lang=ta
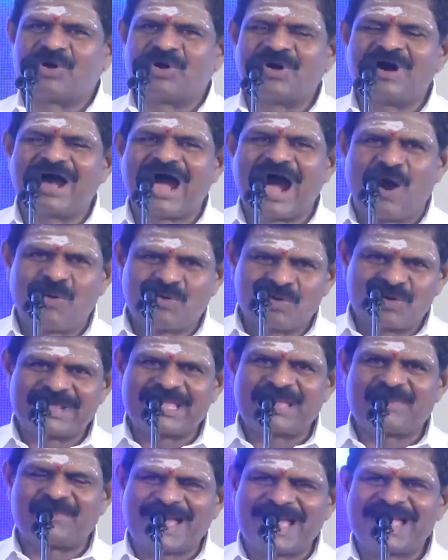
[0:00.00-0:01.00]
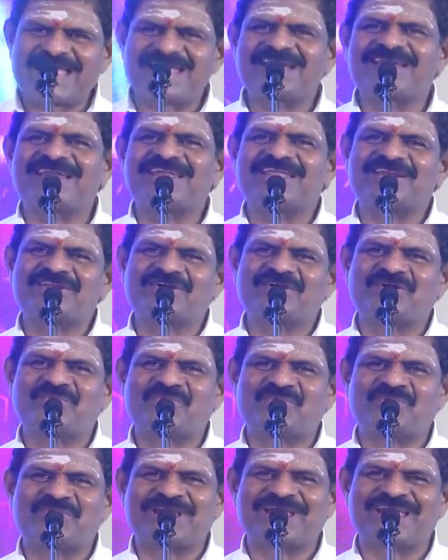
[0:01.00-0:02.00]
அப்போது அவருடைய பேக்கெட்டில்
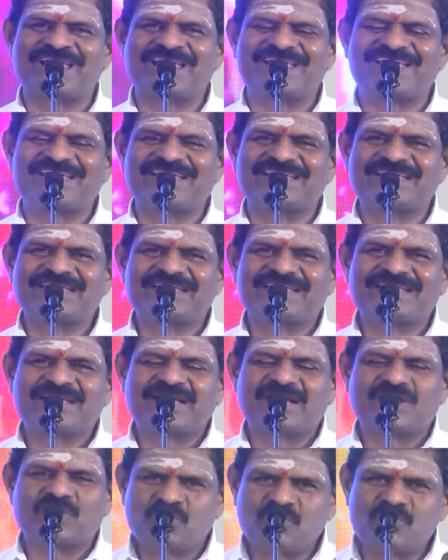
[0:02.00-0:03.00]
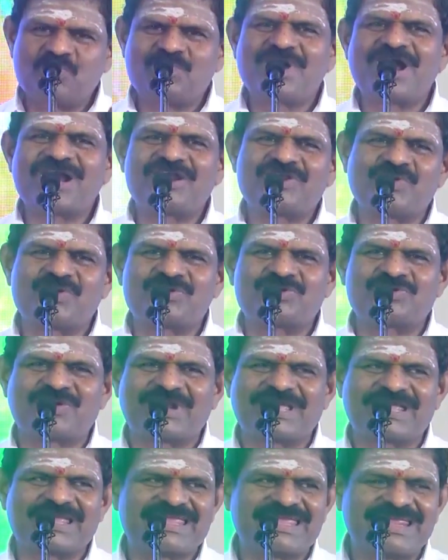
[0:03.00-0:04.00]
இருக்கக்கூடிய ரூபா
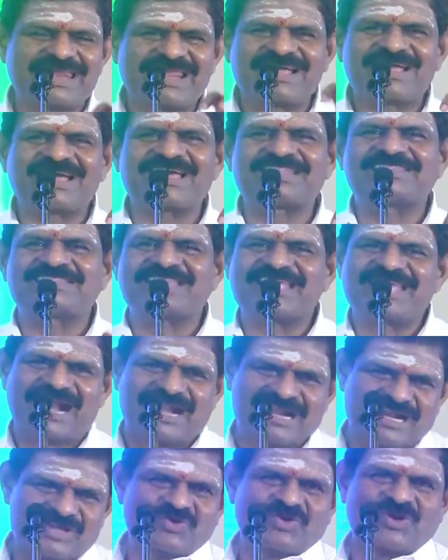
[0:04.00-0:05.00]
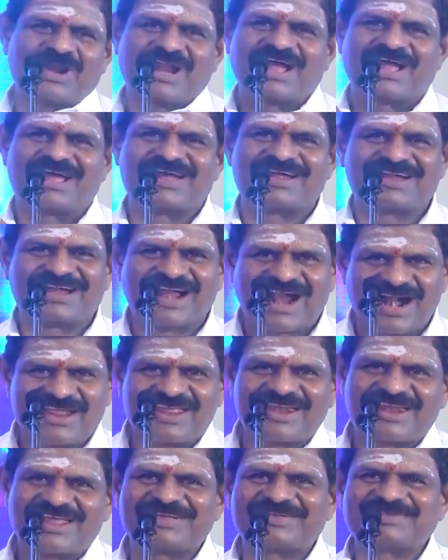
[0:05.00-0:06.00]
நோட்டுடைய இலக்கத்தை அண்ணன் சொல்கிறாங்க
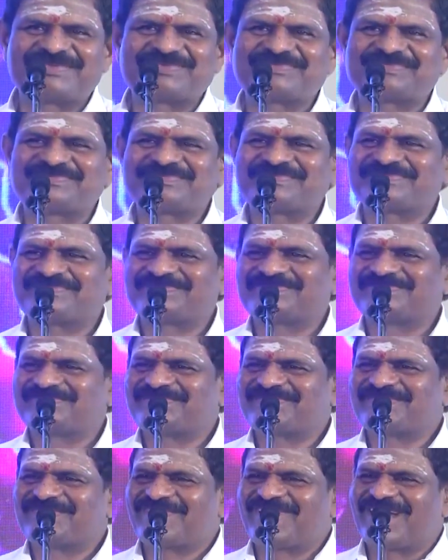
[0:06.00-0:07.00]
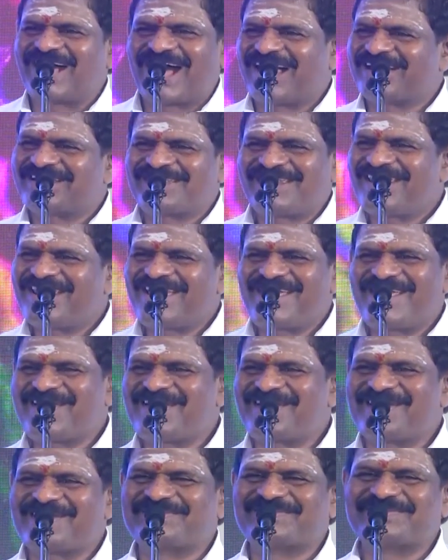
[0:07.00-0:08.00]
நாடியில் அதெல்லாம்
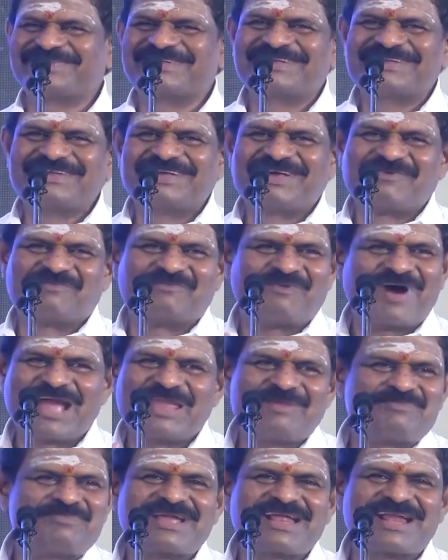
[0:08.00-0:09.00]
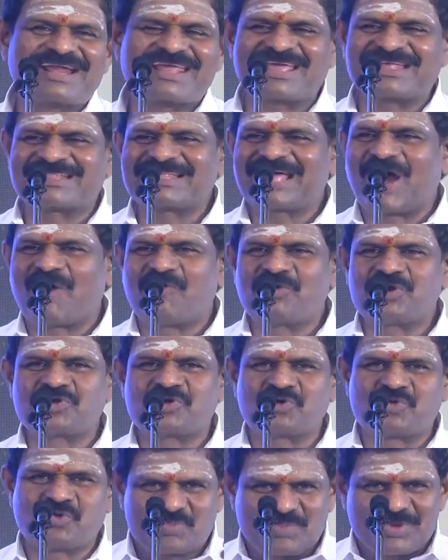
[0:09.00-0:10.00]
வாய்ப்பே கிடையாது
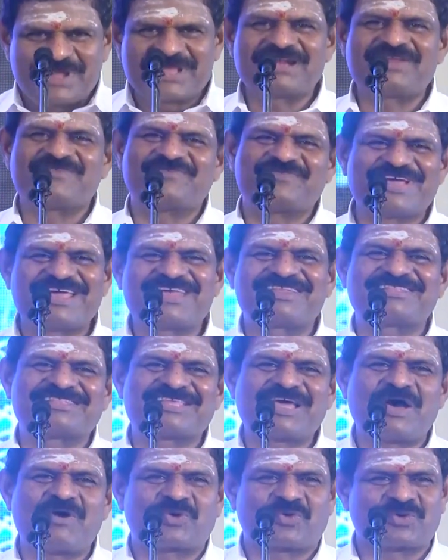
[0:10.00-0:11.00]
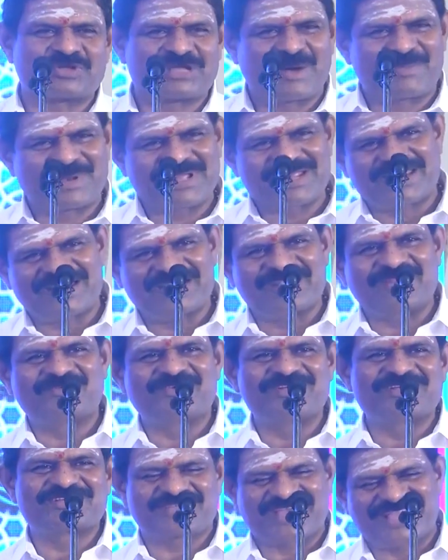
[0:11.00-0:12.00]
அவருக்கு குபீர்னு வேர்த்து அவர் கொஞ்சம் அப்படியே
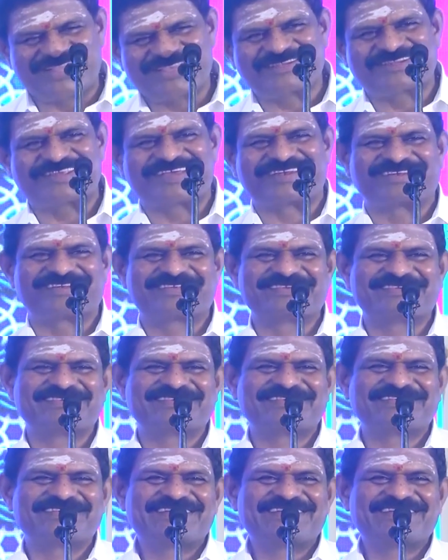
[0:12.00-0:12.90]
கீழே சாஞ்சிட்டார்